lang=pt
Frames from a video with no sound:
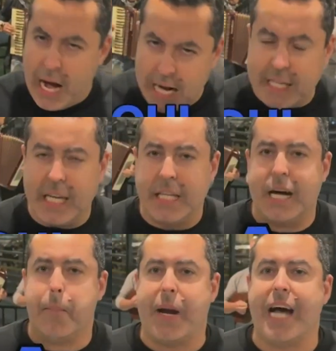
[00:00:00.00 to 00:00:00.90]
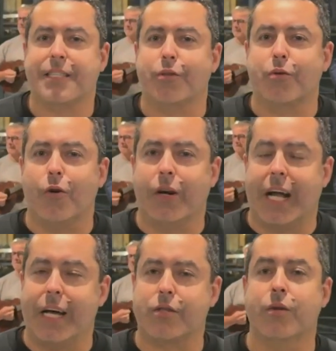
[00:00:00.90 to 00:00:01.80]
aqui na Praça do
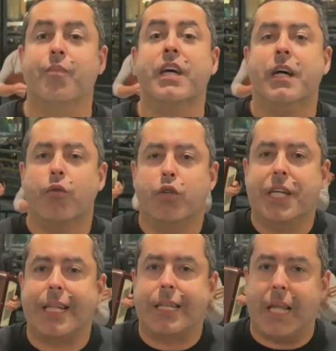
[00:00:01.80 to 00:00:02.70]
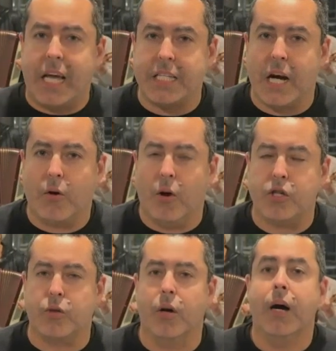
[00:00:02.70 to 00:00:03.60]
Congresso, no dia 3 de
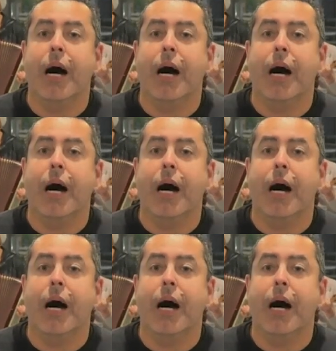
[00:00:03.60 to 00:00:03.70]
agosto.